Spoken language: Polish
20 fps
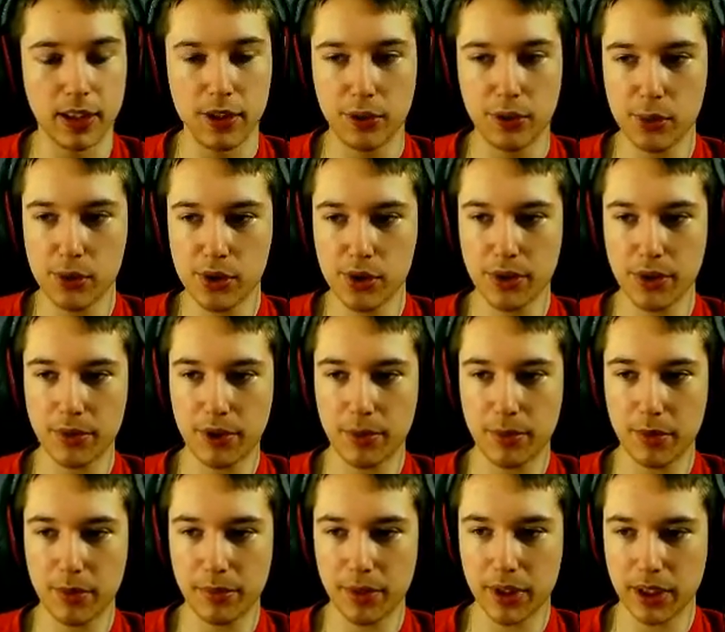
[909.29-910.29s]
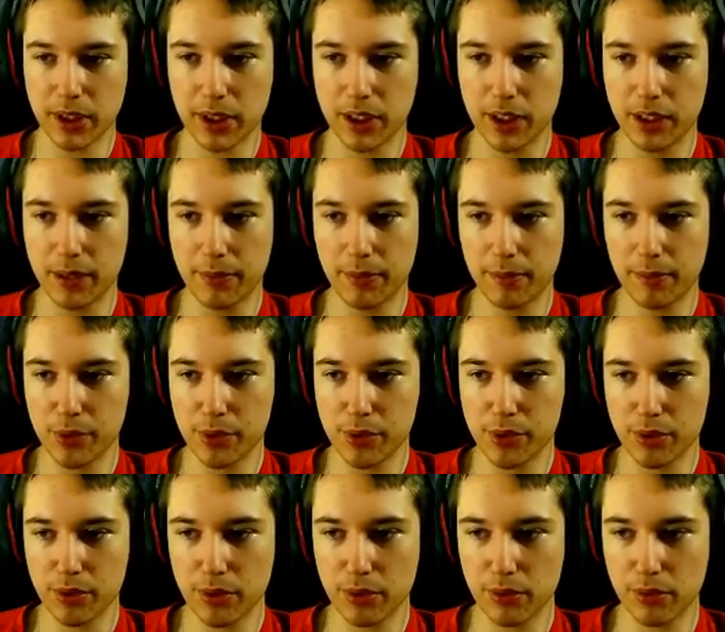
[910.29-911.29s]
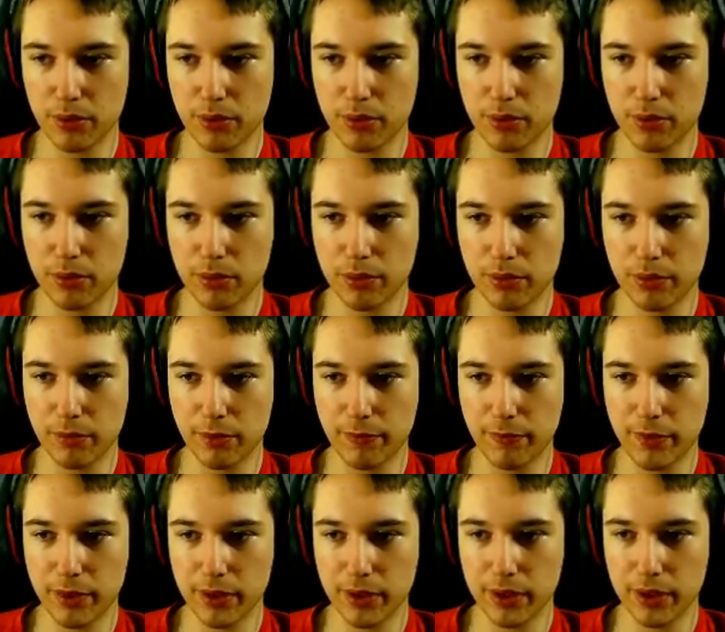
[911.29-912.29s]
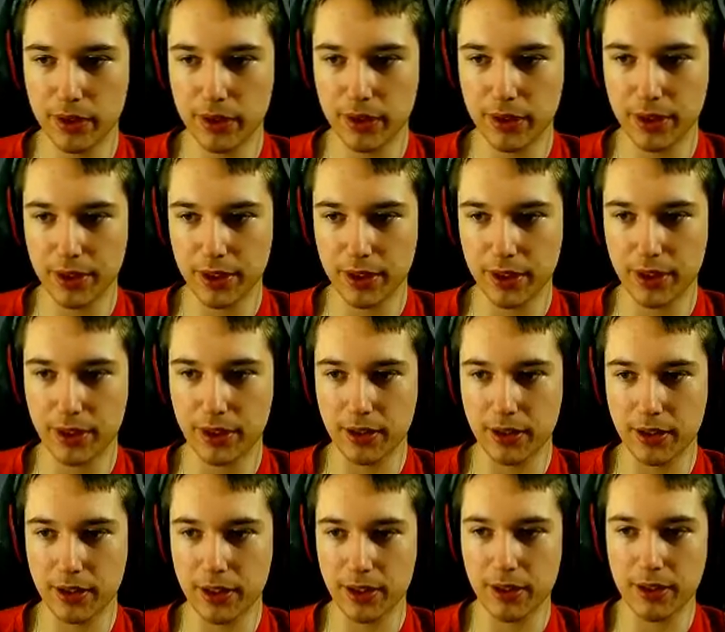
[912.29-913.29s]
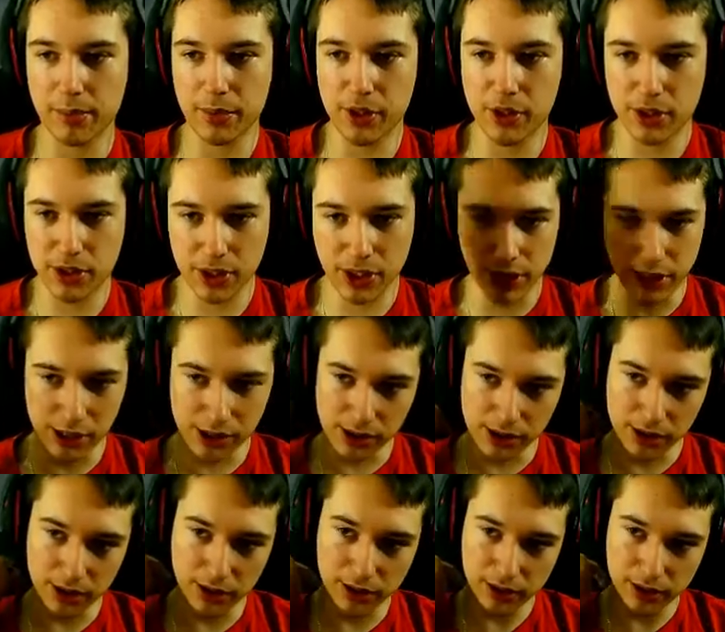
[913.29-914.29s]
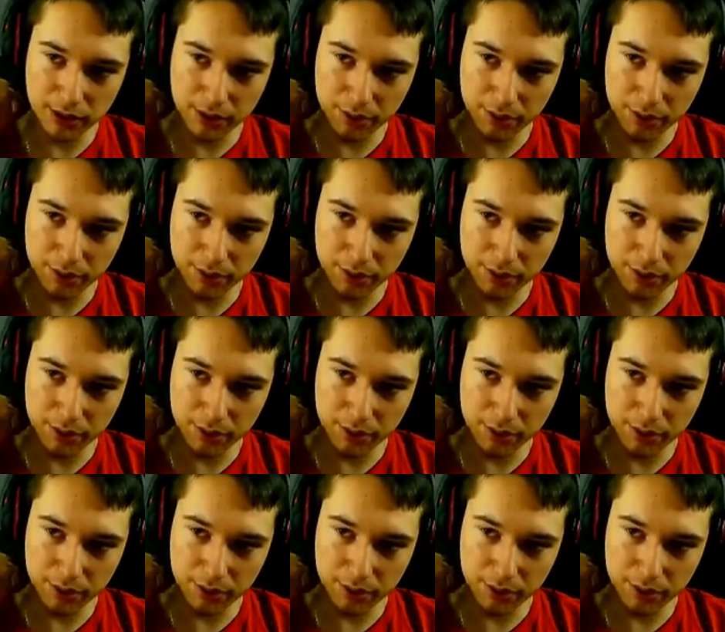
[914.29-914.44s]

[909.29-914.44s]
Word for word: Kurczę, mam taki pośrodku wody, takie, takie jakby ścięcie.